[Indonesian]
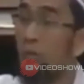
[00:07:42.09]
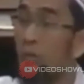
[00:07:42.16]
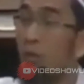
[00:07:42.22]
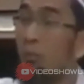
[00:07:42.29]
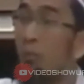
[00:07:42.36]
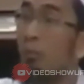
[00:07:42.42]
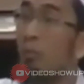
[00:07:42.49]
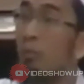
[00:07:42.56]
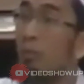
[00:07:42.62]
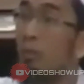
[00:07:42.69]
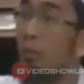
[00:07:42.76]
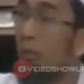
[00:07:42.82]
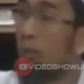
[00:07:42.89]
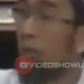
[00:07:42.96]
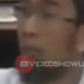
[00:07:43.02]
Siapa yang
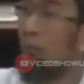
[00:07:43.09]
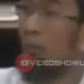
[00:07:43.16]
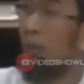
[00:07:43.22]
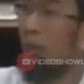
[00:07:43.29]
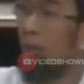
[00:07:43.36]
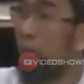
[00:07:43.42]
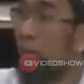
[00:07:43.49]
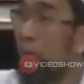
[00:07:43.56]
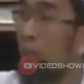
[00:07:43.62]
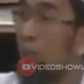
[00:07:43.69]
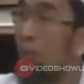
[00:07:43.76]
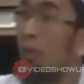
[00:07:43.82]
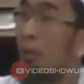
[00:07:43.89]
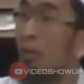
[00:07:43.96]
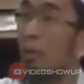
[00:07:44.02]
mencela dia, mengganggu dia,
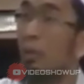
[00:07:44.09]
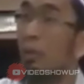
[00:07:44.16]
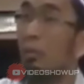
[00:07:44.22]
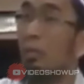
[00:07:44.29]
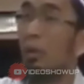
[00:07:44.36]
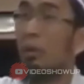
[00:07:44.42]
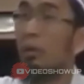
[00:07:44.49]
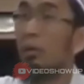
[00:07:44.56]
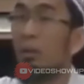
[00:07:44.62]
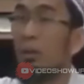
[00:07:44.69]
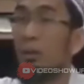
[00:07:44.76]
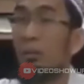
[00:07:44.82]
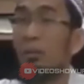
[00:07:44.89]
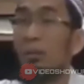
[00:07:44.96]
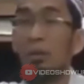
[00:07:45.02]
menyakiti dia, maka dia
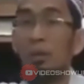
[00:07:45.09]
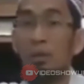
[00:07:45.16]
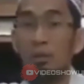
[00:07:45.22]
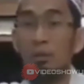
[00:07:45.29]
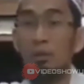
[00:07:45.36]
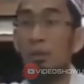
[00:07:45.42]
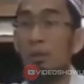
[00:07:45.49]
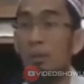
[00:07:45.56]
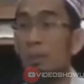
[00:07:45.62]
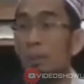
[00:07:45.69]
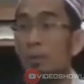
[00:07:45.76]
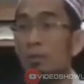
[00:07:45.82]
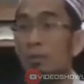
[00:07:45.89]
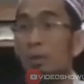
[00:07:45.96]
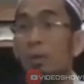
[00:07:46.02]
telah menyakiti saya.
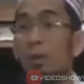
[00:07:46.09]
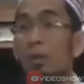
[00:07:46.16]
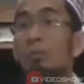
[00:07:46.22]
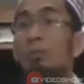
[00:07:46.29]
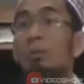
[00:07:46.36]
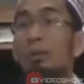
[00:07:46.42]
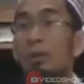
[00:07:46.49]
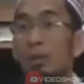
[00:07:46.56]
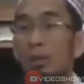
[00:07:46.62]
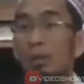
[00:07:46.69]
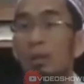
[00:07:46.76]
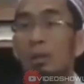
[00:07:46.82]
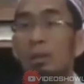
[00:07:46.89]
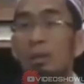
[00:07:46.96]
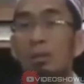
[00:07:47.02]
Seorang Abu Bakar.